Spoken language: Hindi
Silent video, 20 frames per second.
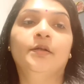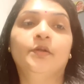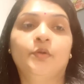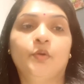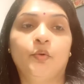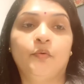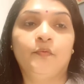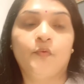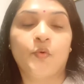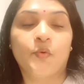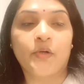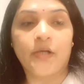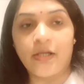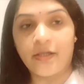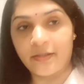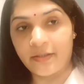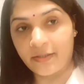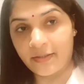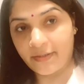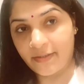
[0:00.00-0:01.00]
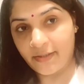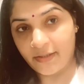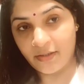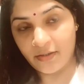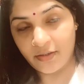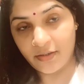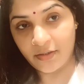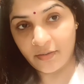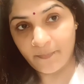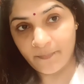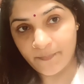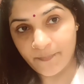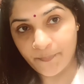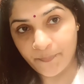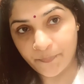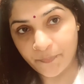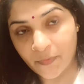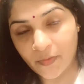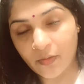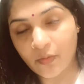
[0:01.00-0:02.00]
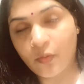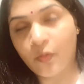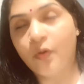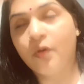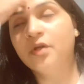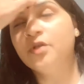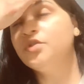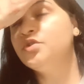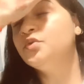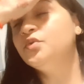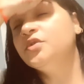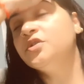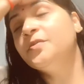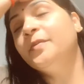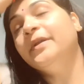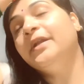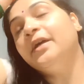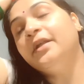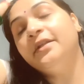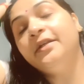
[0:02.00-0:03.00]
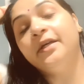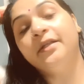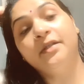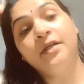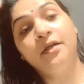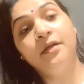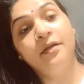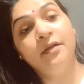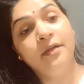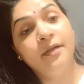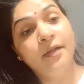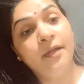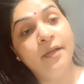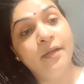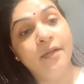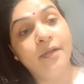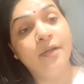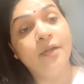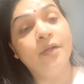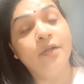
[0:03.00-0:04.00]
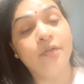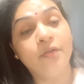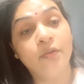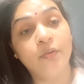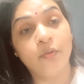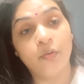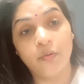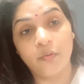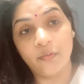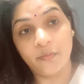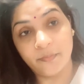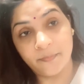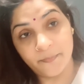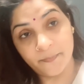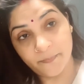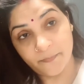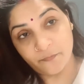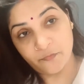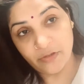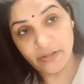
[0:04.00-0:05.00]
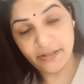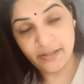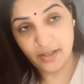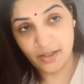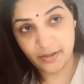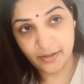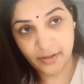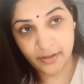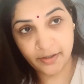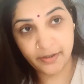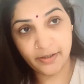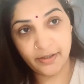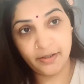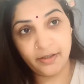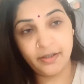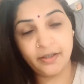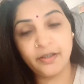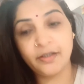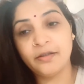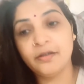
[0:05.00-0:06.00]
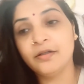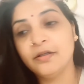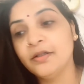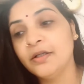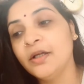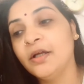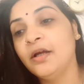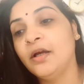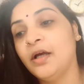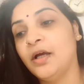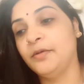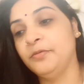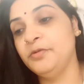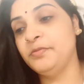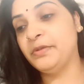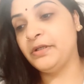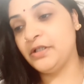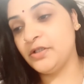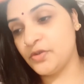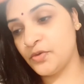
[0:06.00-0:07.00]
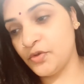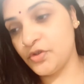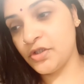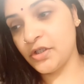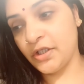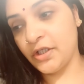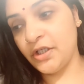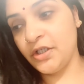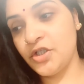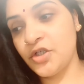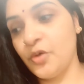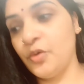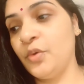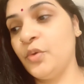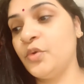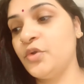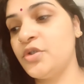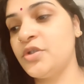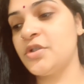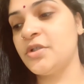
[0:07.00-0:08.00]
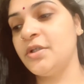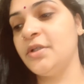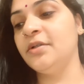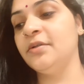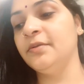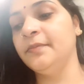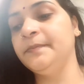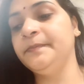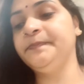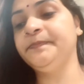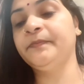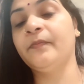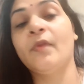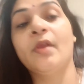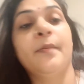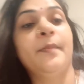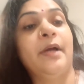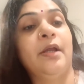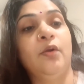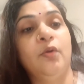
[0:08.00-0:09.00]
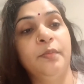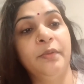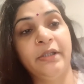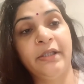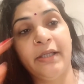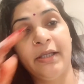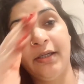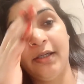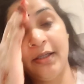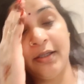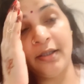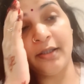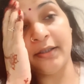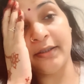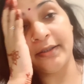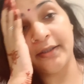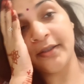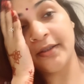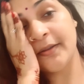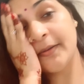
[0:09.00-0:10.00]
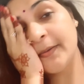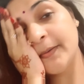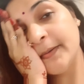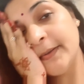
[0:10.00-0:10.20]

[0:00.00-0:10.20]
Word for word: तो वो खा कर गए हैं और जूस बना दिया था तो वही खा कर गए हैं अभी मैंने सोचा कि चलो कुछ बालों में तेल लगा लेते हैं